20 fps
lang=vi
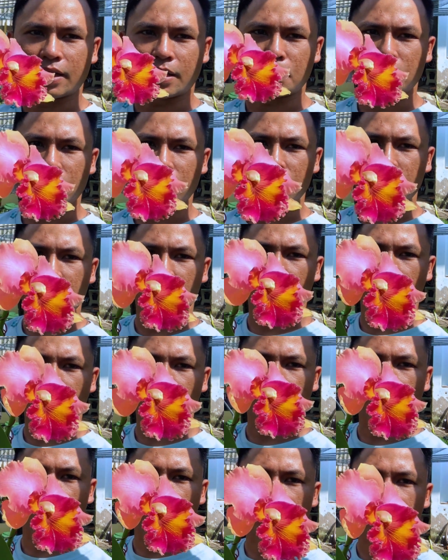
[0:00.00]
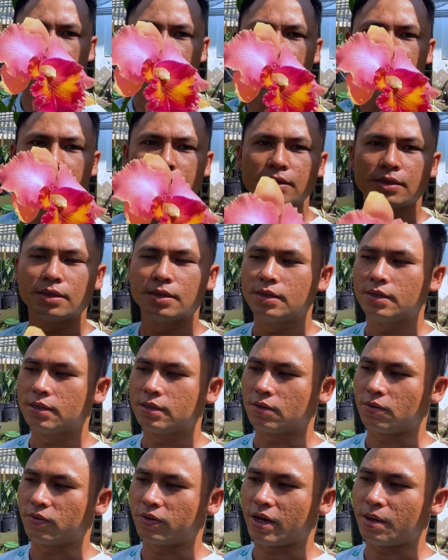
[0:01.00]
Cây bên này nó ngọt mạnh hơn,
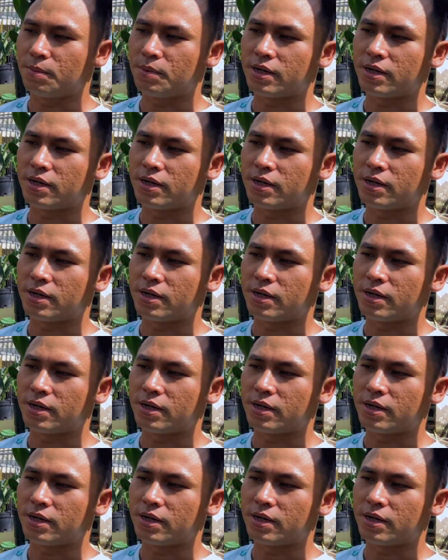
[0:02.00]
còn cây